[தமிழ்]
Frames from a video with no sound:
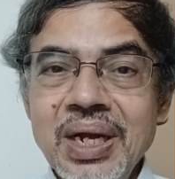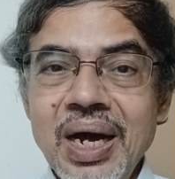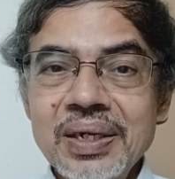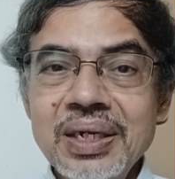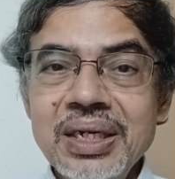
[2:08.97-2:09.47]

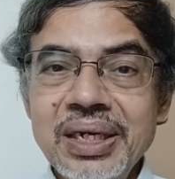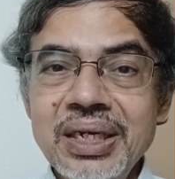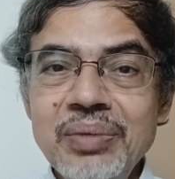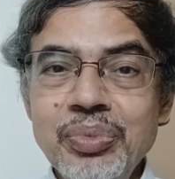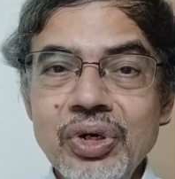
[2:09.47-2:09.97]
அதனால்
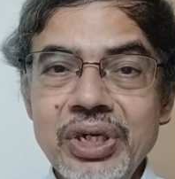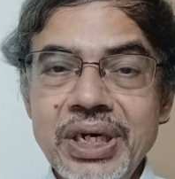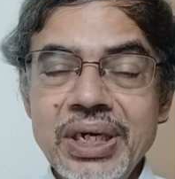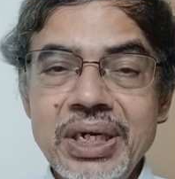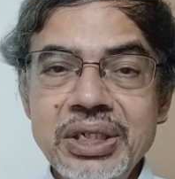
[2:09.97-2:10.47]
இப்போ
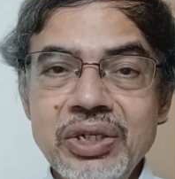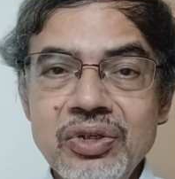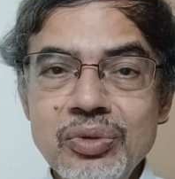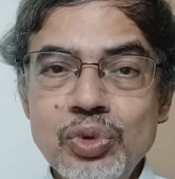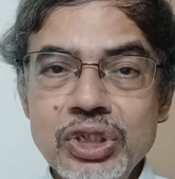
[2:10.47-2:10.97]
ரெண்டாயிரத்தி
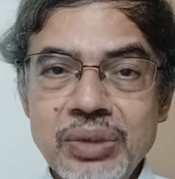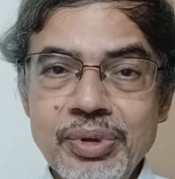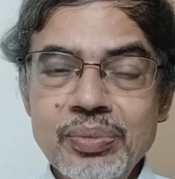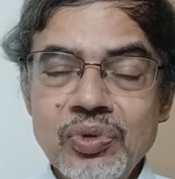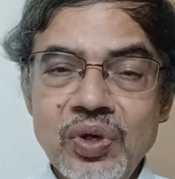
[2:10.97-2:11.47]
இருபத்தி மூணு
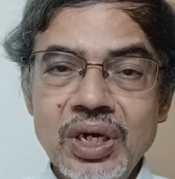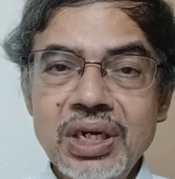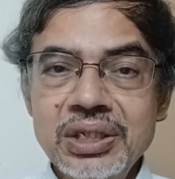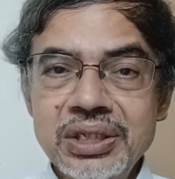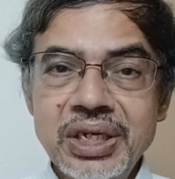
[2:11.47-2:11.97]
செப்டம்பர்
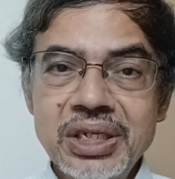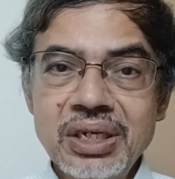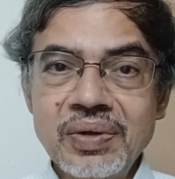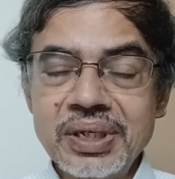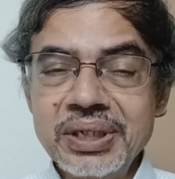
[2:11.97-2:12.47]
வாக்கில் அந்த
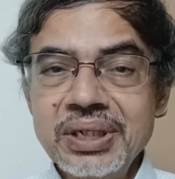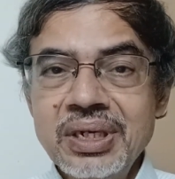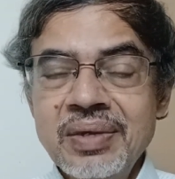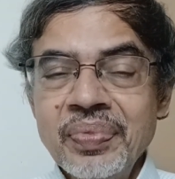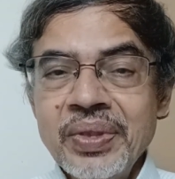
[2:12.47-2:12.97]
தேர்தல் வருது
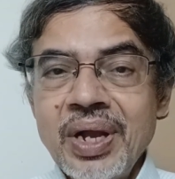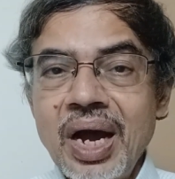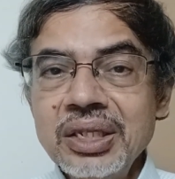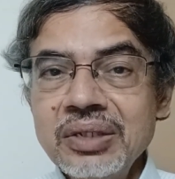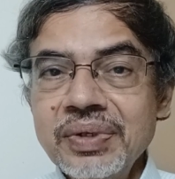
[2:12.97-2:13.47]

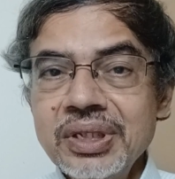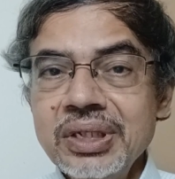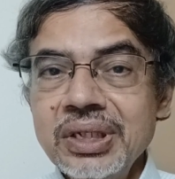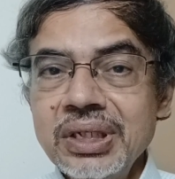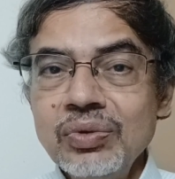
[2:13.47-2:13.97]
அதுக்கு வந்து
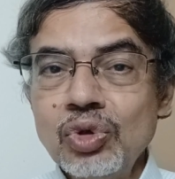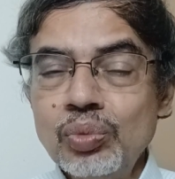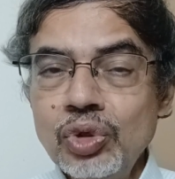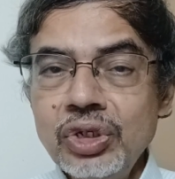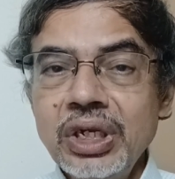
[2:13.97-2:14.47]
ஒரு
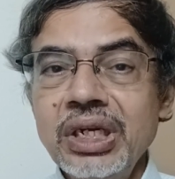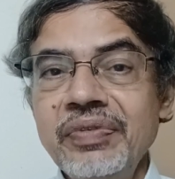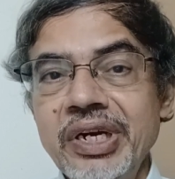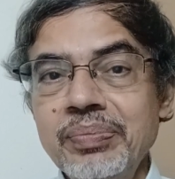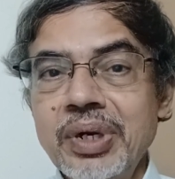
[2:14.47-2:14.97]
முன்னிலை
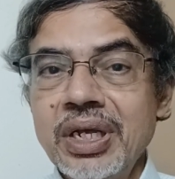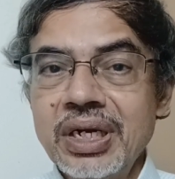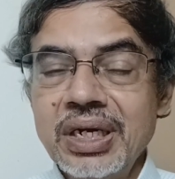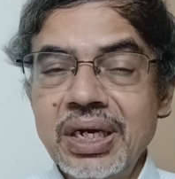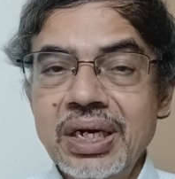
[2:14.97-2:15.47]

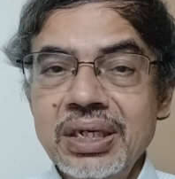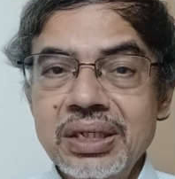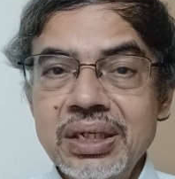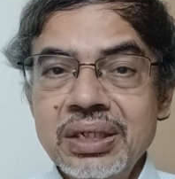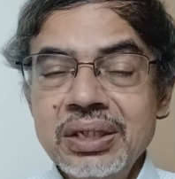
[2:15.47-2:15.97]
வேட்பாளராக
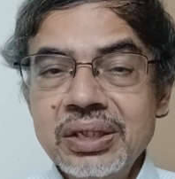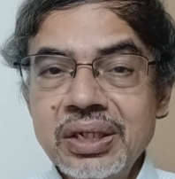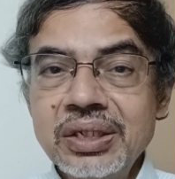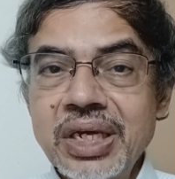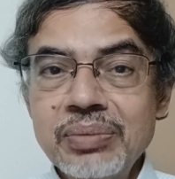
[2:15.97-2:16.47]

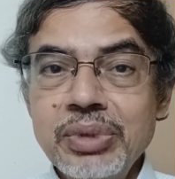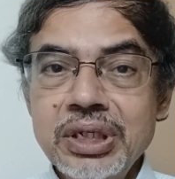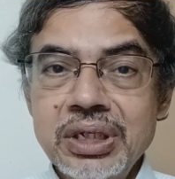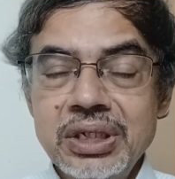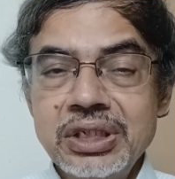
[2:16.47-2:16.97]
திரு
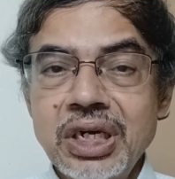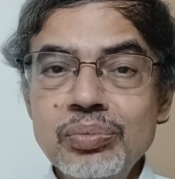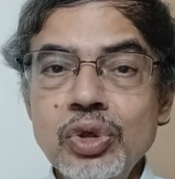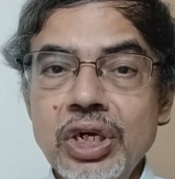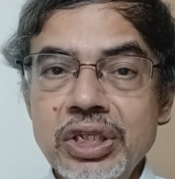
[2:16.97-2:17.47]
தர்மன்
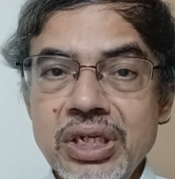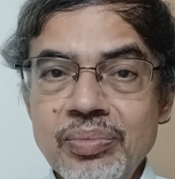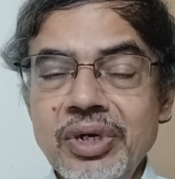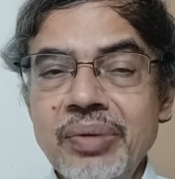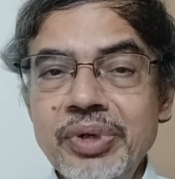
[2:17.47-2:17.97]

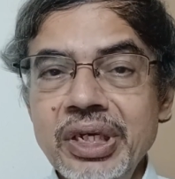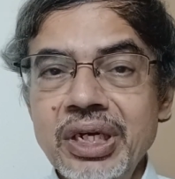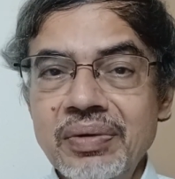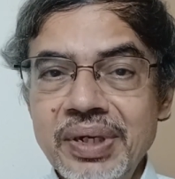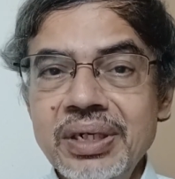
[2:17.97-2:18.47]
சண்முகரத்னம்
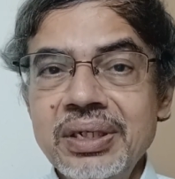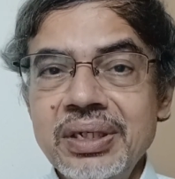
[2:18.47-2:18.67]
அப்படிங்கிறவர்